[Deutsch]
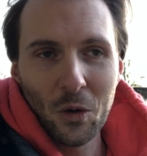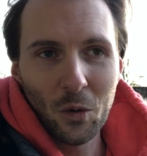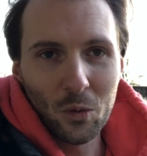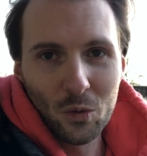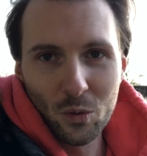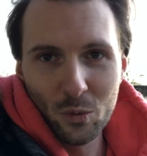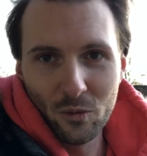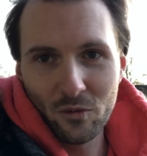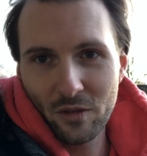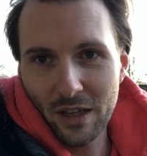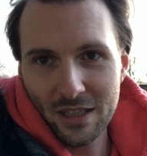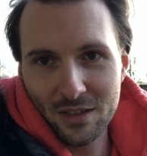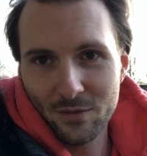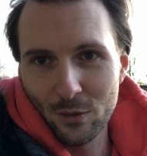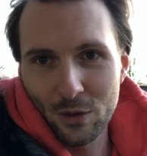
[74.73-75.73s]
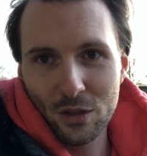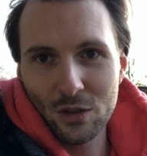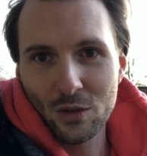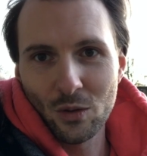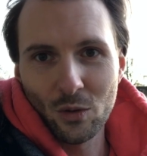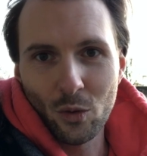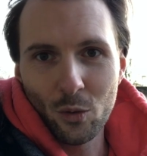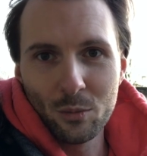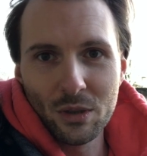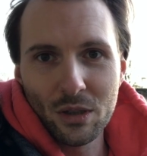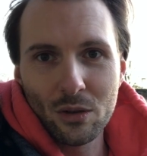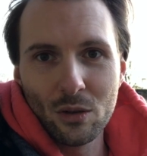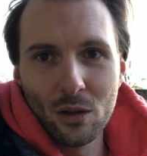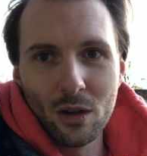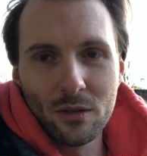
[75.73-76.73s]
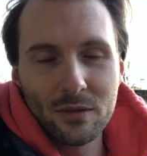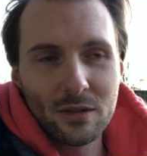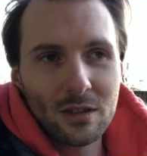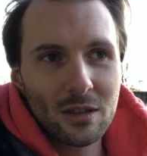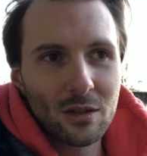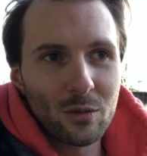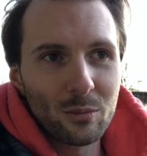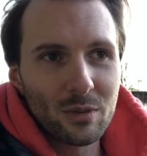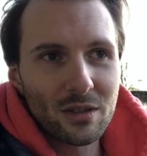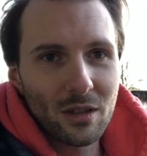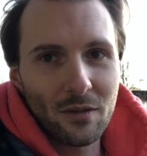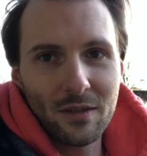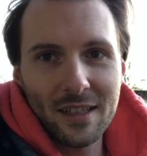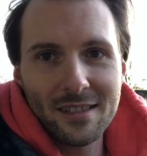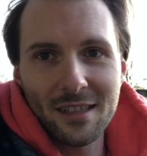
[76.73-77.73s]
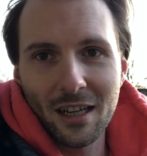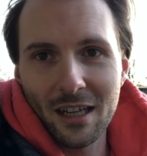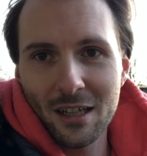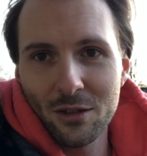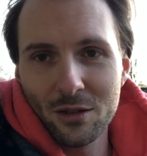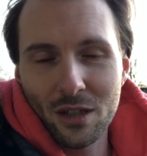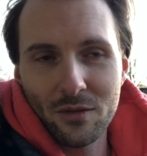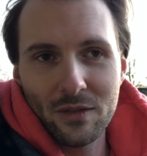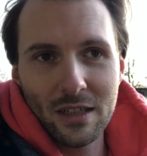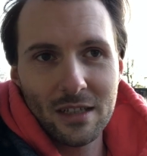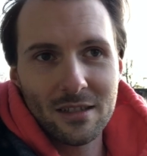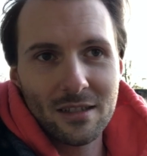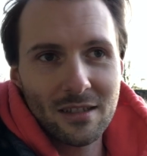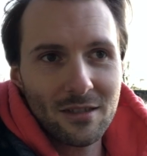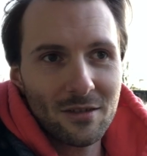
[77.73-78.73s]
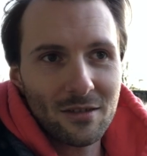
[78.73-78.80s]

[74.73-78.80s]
und du fährst wirklich schon um die Kurve und bist auf letzter Rille unterwegs